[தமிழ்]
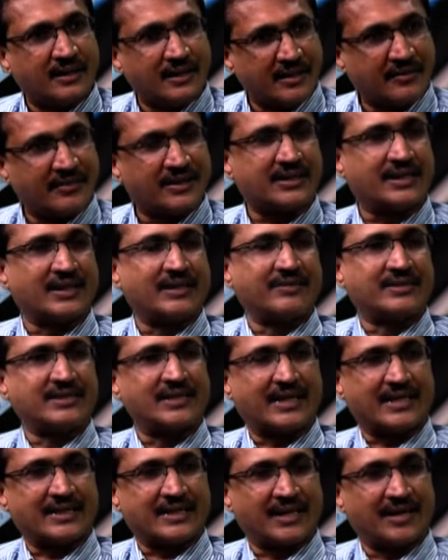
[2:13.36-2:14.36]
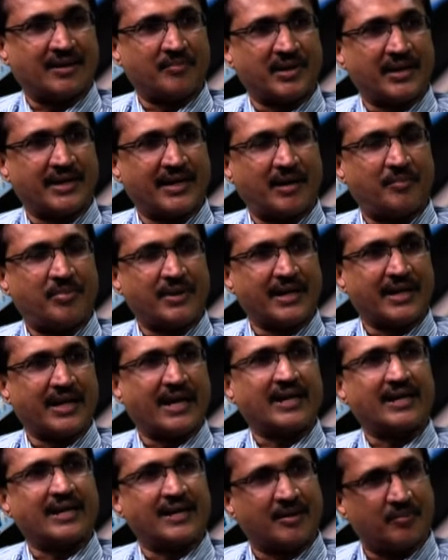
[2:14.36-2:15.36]
நிறுவனத்தை அங்கே வச்சு நடத்தலாமே அப்படிங்கிற
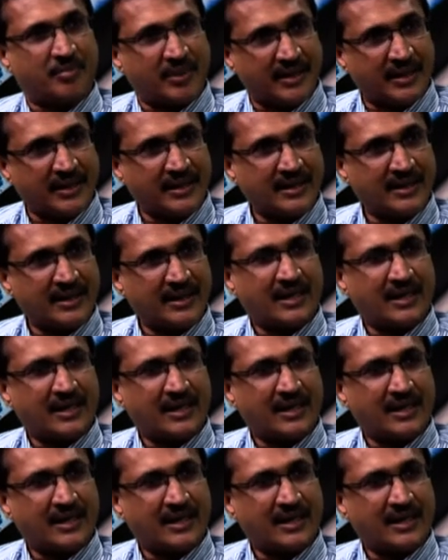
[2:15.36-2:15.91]
ஆங்கிளில் பண்ணி